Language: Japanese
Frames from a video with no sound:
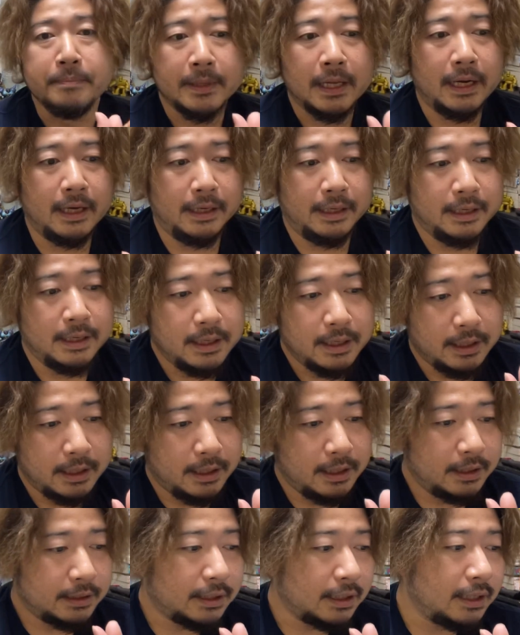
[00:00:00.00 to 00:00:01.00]
はい。
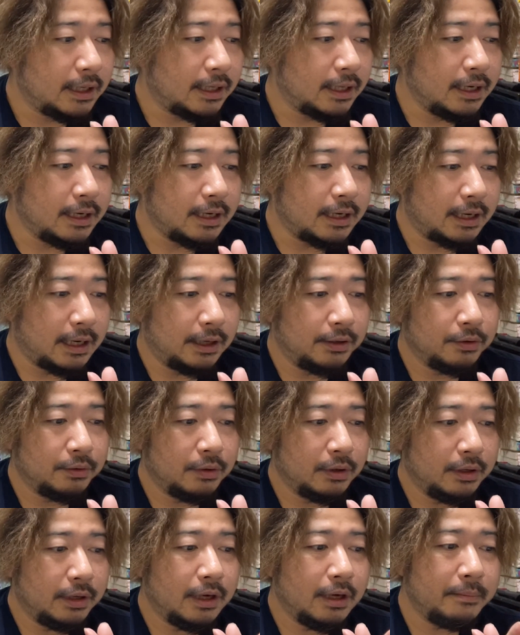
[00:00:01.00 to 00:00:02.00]
えただなんかあ
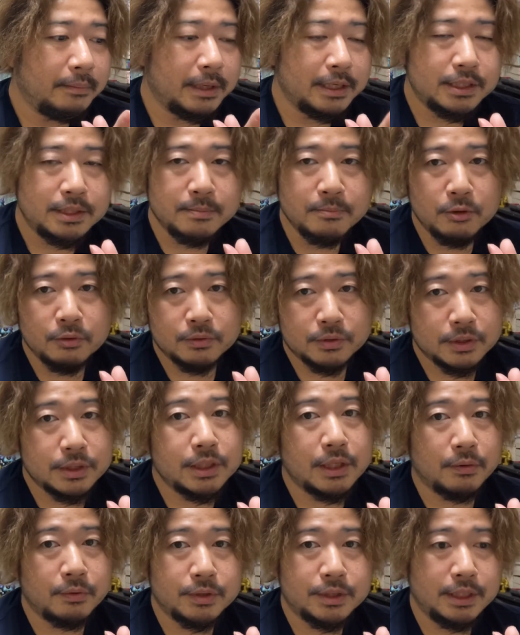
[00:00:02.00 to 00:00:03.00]
の、いや、飯も映し
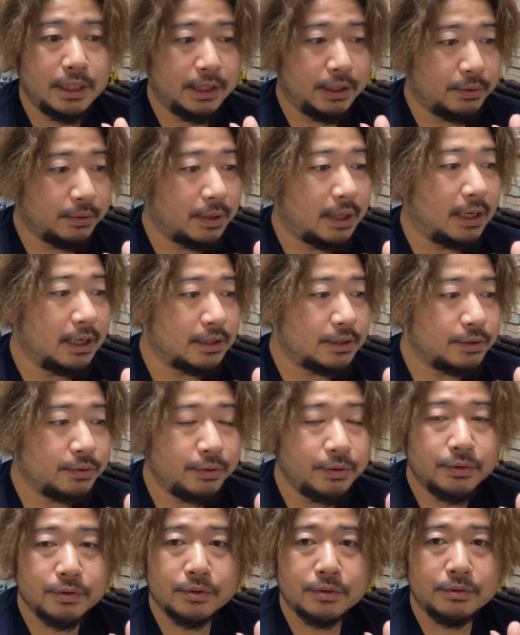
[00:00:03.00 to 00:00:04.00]
てほしいとか、そう
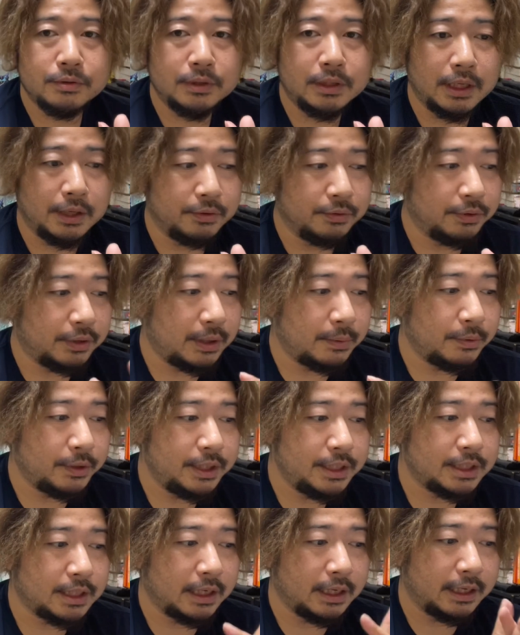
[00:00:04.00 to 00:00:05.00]
いう食ってるのでもい
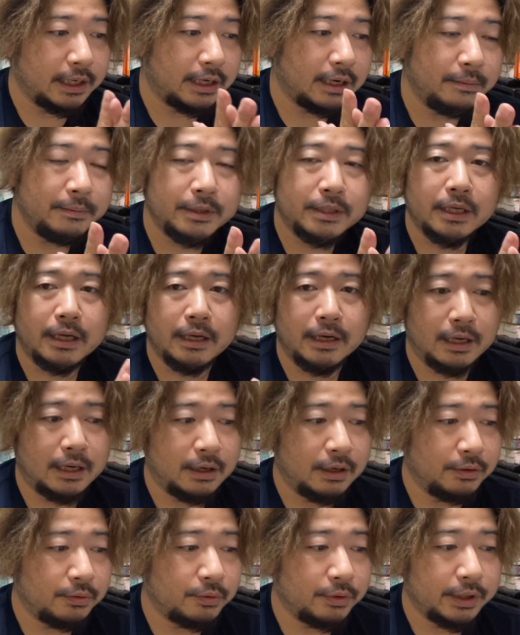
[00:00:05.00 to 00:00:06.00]
いんじゃないかみたいな
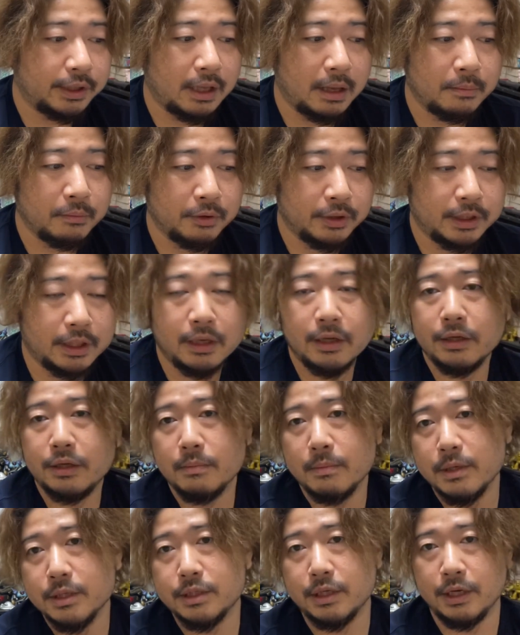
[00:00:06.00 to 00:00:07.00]
あのご意見もいただき
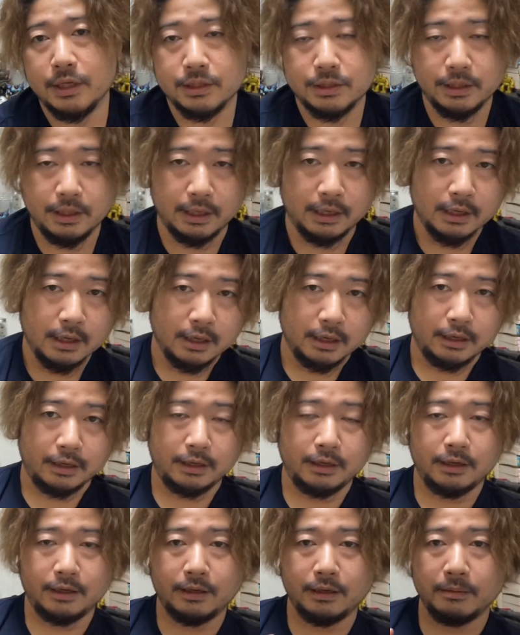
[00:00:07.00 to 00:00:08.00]
ましてですね、
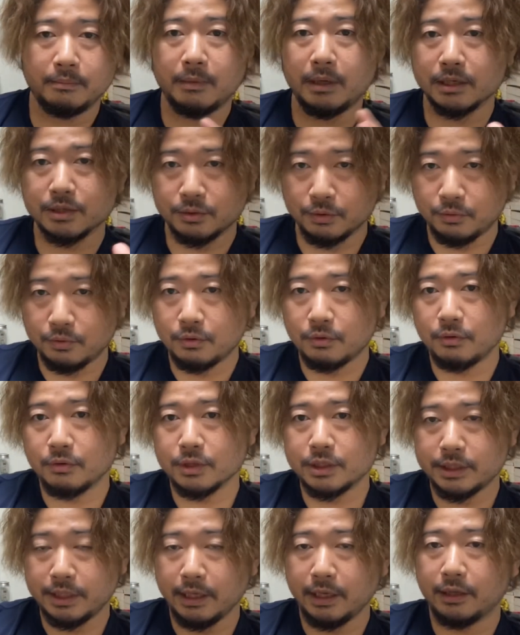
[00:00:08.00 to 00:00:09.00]
えー、まあ走行
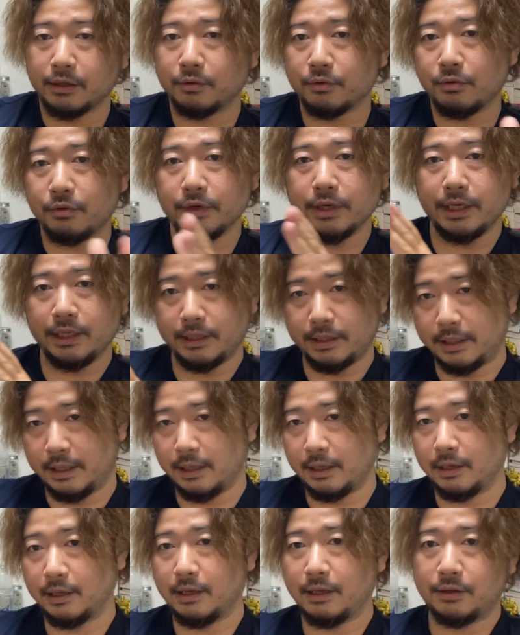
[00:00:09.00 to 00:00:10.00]
してどこに行って、
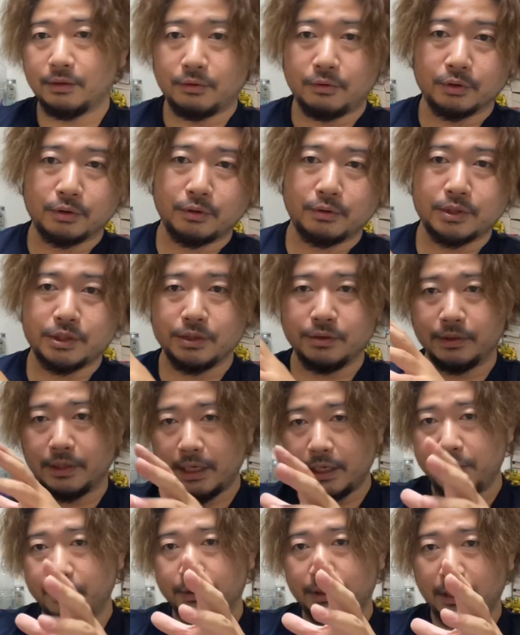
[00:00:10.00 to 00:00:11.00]
えー、ご当地の
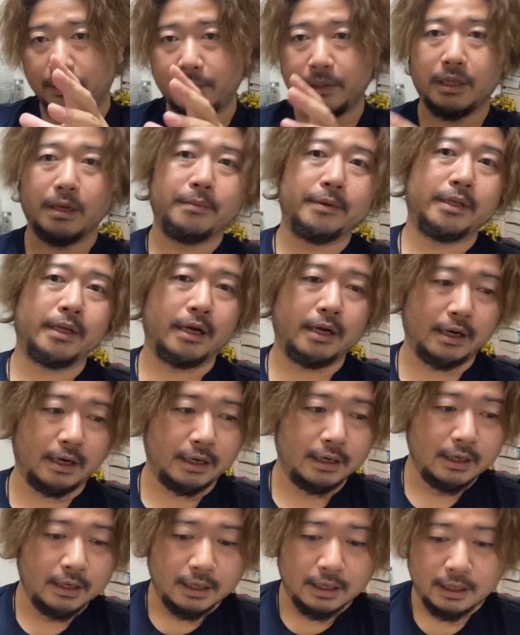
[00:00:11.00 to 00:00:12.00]
何を食べたみたいな、
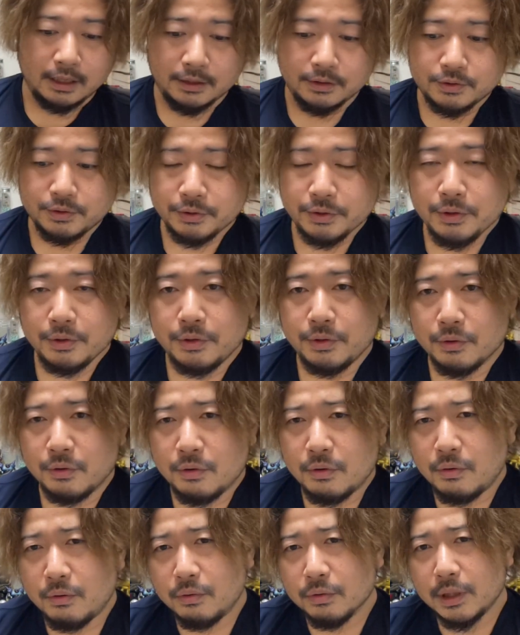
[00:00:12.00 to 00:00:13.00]
あの、そういう旅
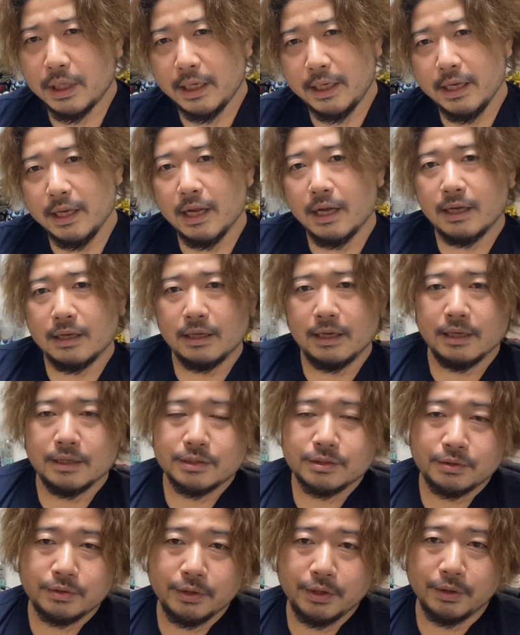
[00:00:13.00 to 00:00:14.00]
行的な、え
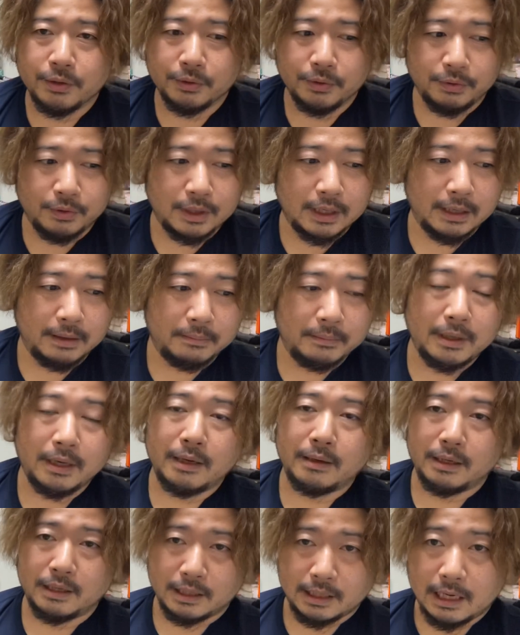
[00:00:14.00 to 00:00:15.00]
作りの動画、
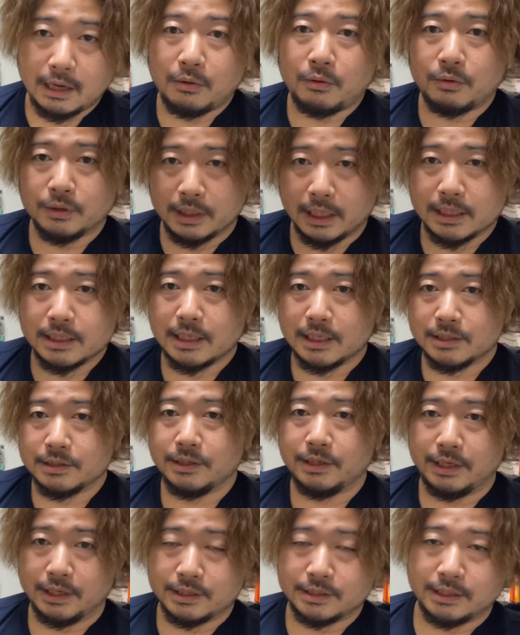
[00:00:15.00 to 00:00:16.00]
まあ顔を出さず
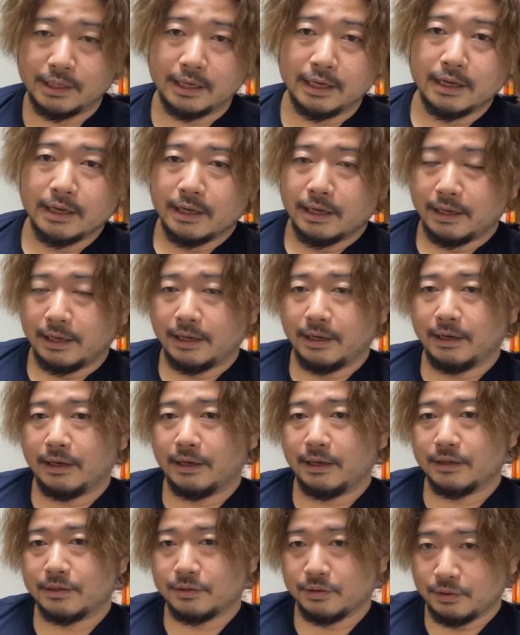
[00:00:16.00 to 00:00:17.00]
にですね、
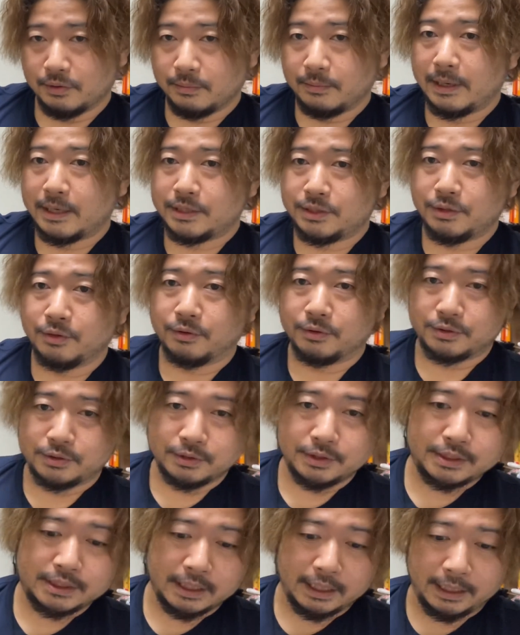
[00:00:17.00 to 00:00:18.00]
えー、その飯を
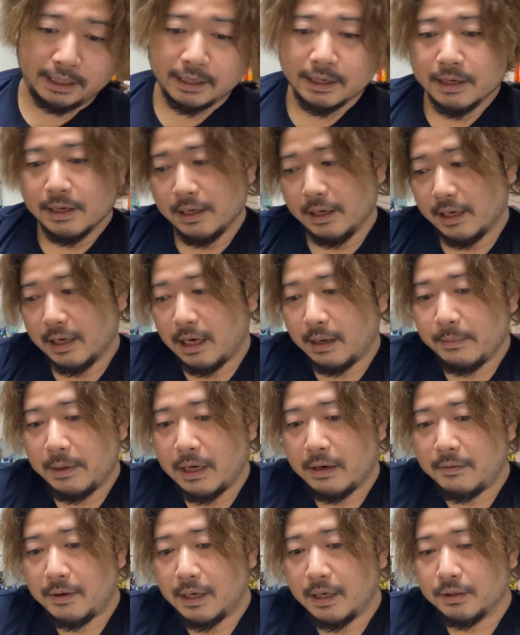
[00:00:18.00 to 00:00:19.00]
映したり、え
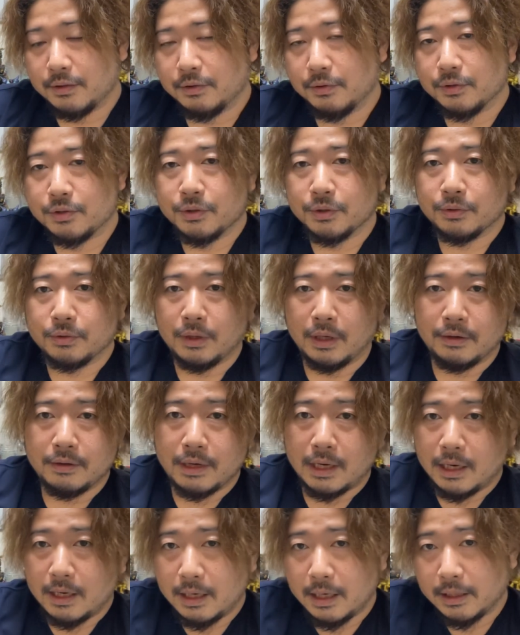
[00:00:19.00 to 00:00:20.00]
カメラワークをちょっとあの
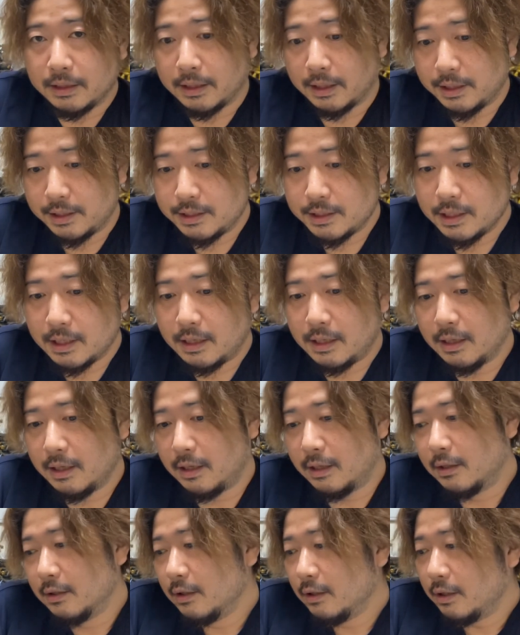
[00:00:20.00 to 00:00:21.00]
考えたりしなが
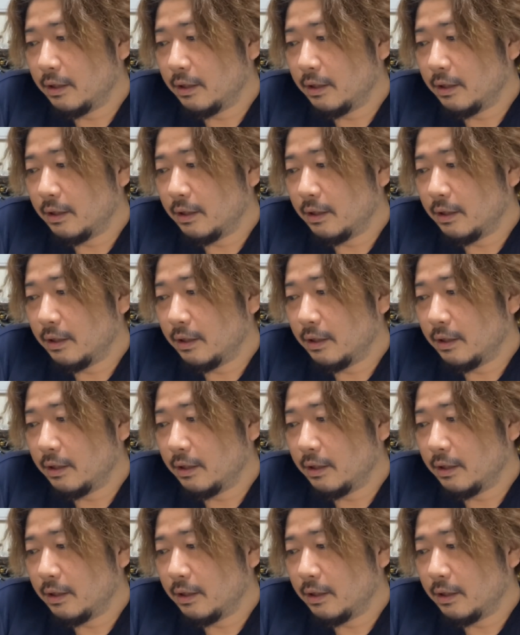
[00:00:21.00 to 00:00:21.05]
ら、